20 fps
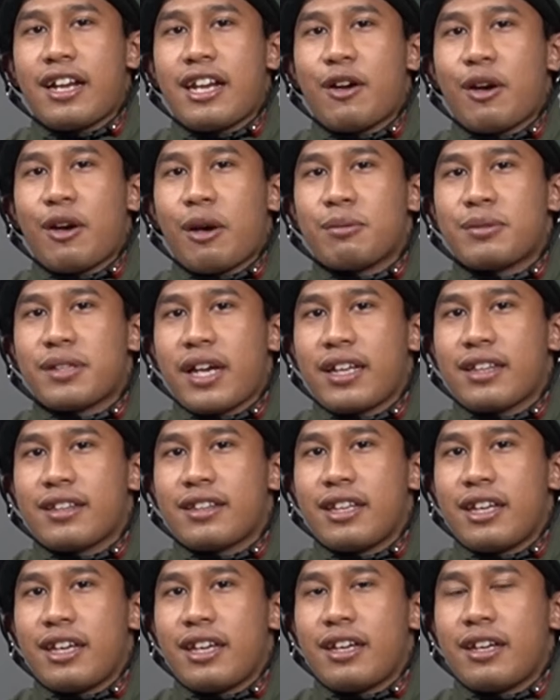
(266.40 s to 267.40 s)
ada website
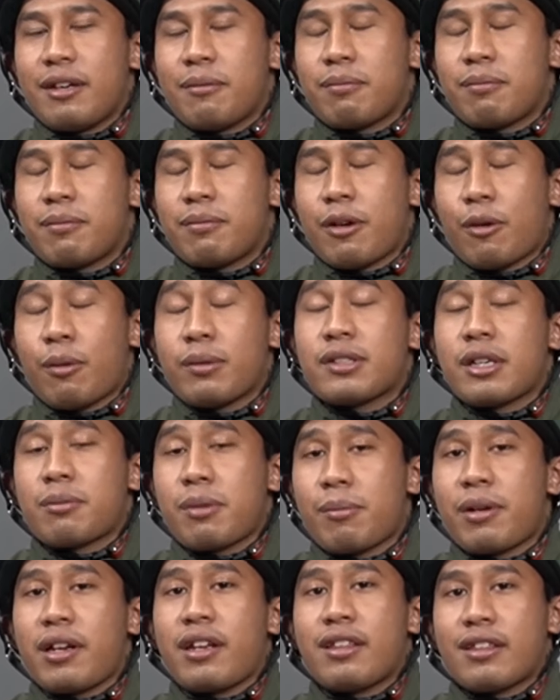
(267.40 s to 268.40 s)
di website
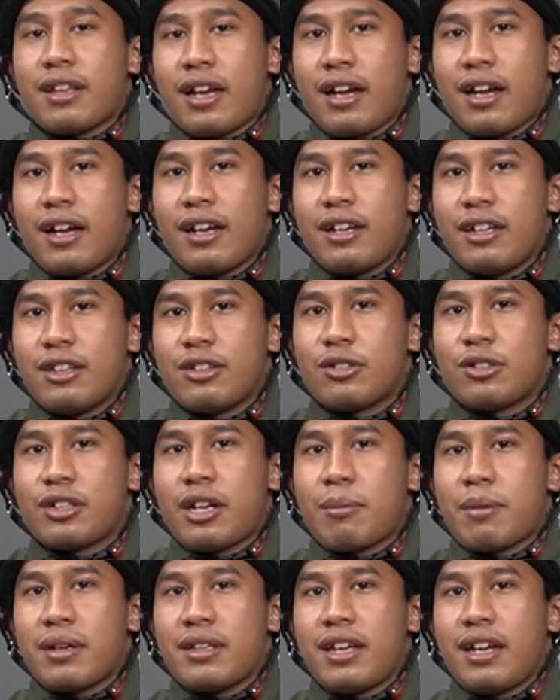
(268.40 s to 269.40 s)
pemerintah itu
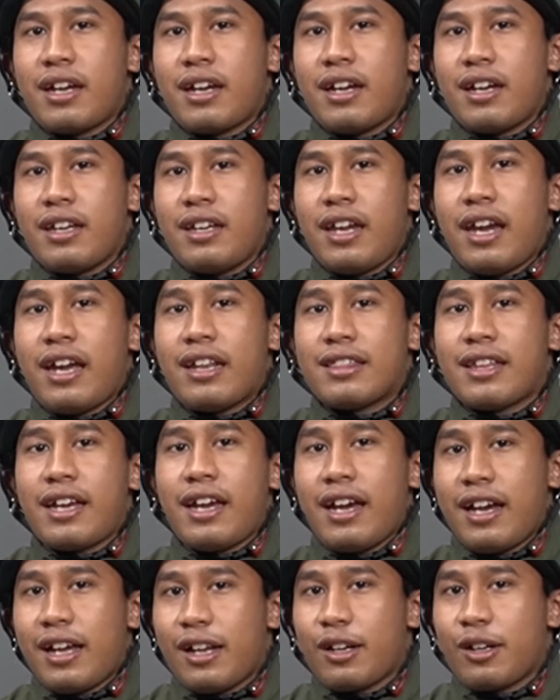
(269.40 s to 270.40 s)
namanya
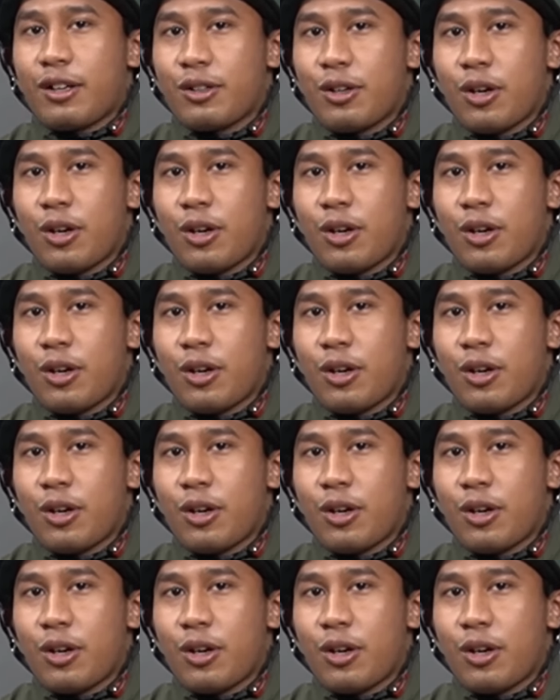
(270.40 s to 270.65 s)
intr.insw.go.id.